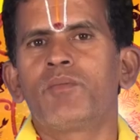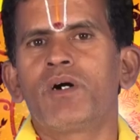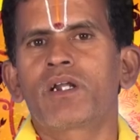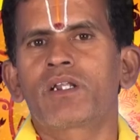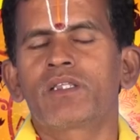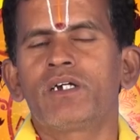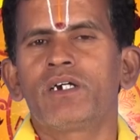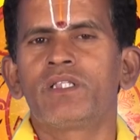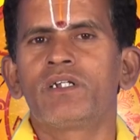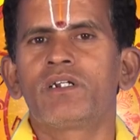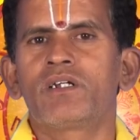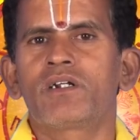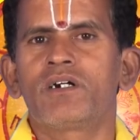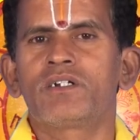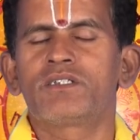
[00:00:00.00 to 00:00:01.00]
பார்த்த
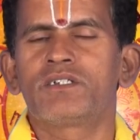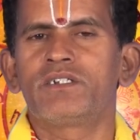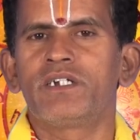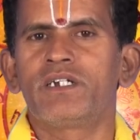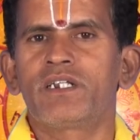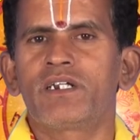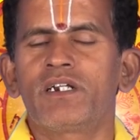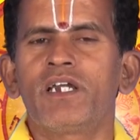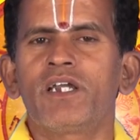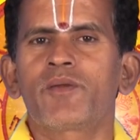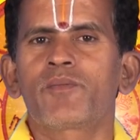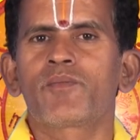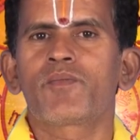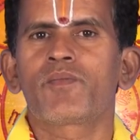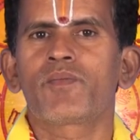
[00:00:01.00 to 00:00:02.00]
மிதனராசி நேயர்களே
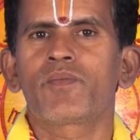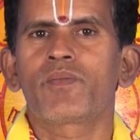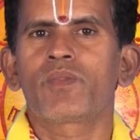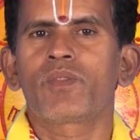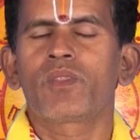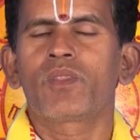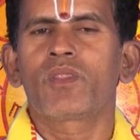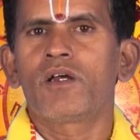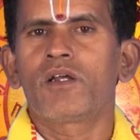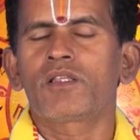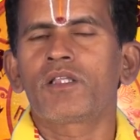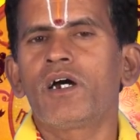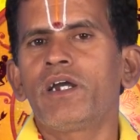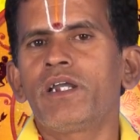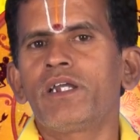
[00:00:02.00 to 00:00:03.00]

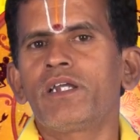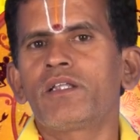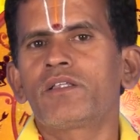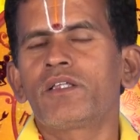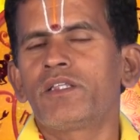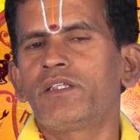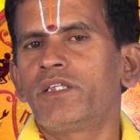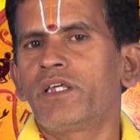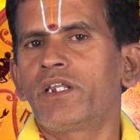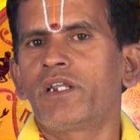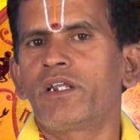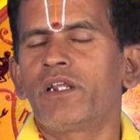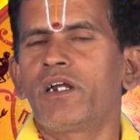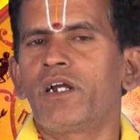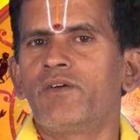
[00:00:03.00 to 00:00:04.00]
தாய் தந்தையை
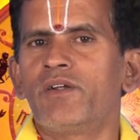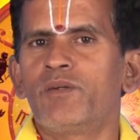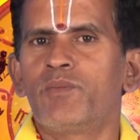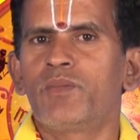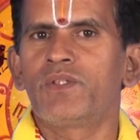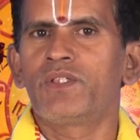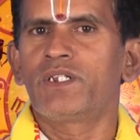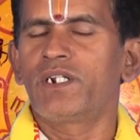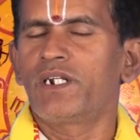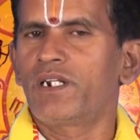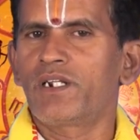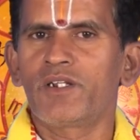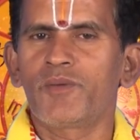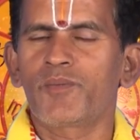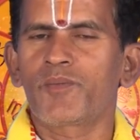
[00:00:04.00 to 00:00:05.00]
கவனிப்பது
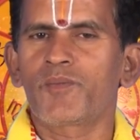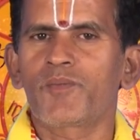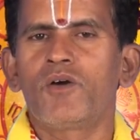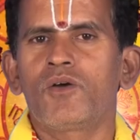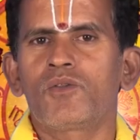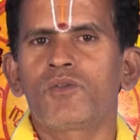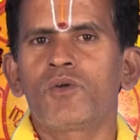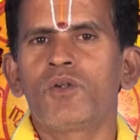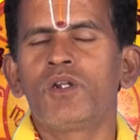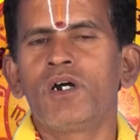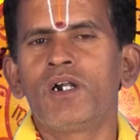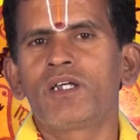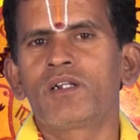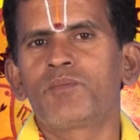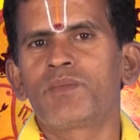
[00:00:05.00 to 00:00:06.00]
நன்று
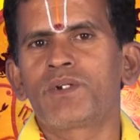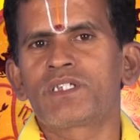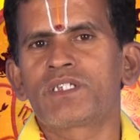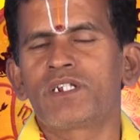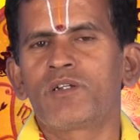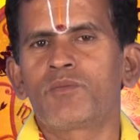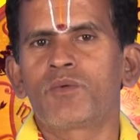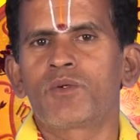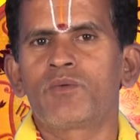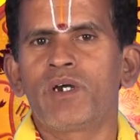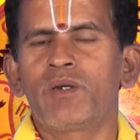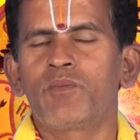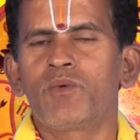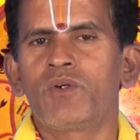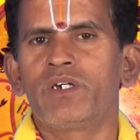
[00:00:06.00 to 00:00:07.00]
தொழிலாளர் பிரச்சனை ஏற்படும்
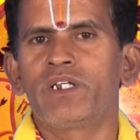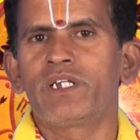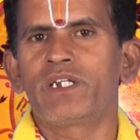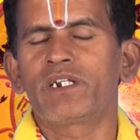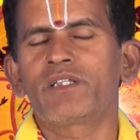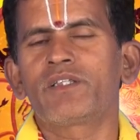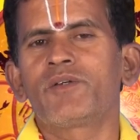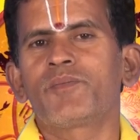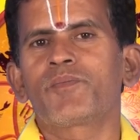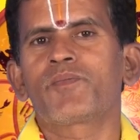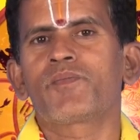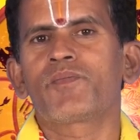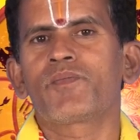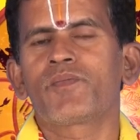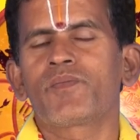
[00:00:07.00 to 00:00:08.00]
வாய்ப்புகள் இருக்கிறது
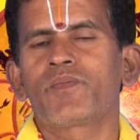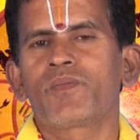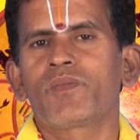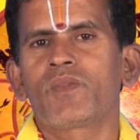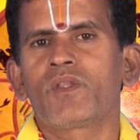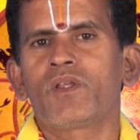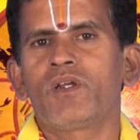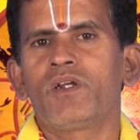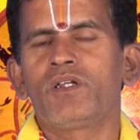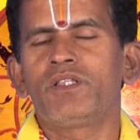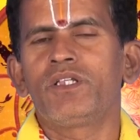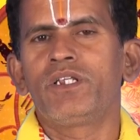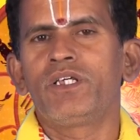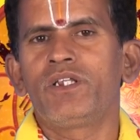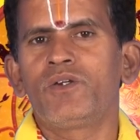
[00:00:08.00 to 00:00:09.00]

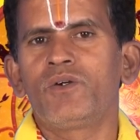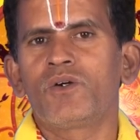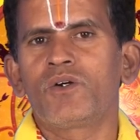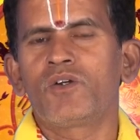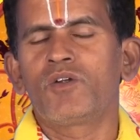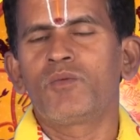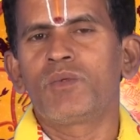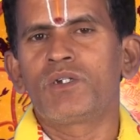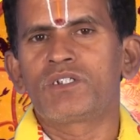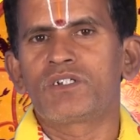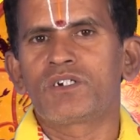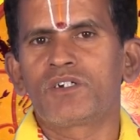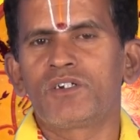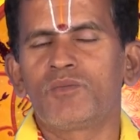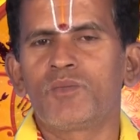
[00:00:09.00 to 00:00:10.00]
திடீர் யோகங்களும்
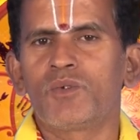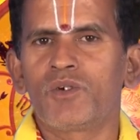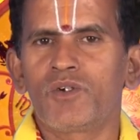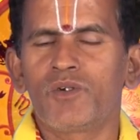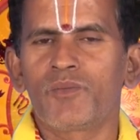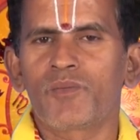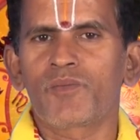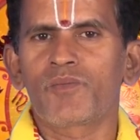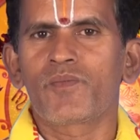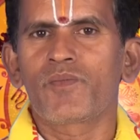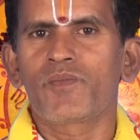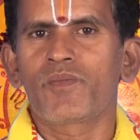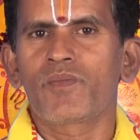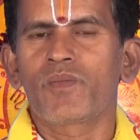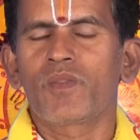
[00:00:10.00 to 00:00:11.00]
அதிர்ஷ்டங்களும் உண்டு
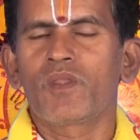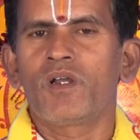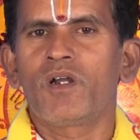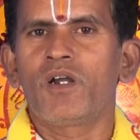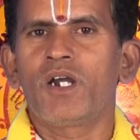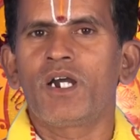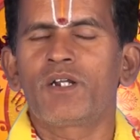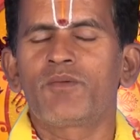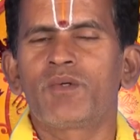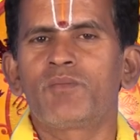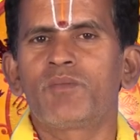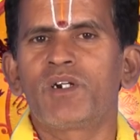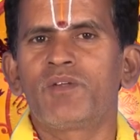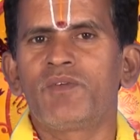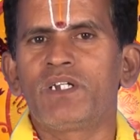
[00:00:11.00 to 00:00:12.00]
கணவன்
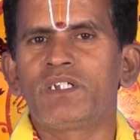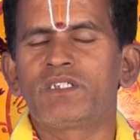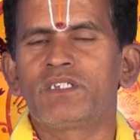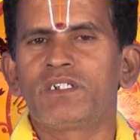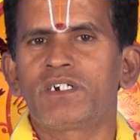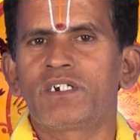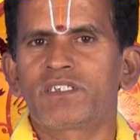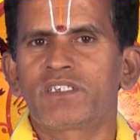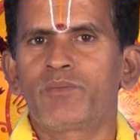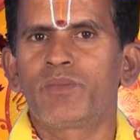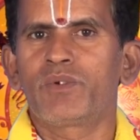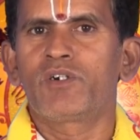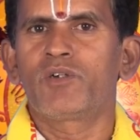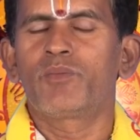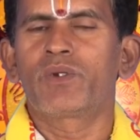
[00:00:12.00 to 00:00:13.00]
மனைவி சிறு
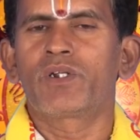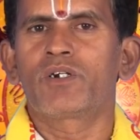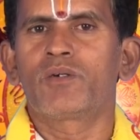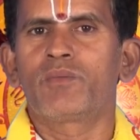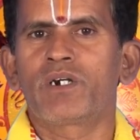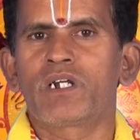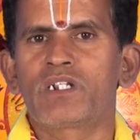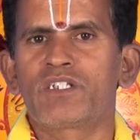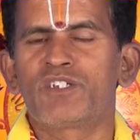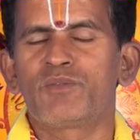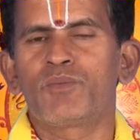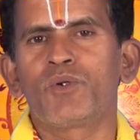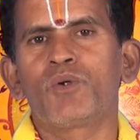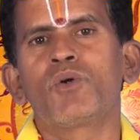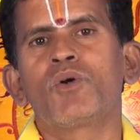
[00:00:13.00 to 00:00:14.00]
கசப்புக்கு பிறகு மகிழ்ச்சி
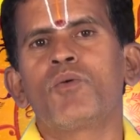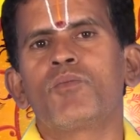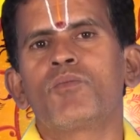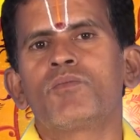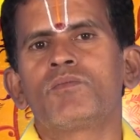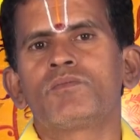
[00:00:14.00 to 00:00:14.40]
பொங்கும்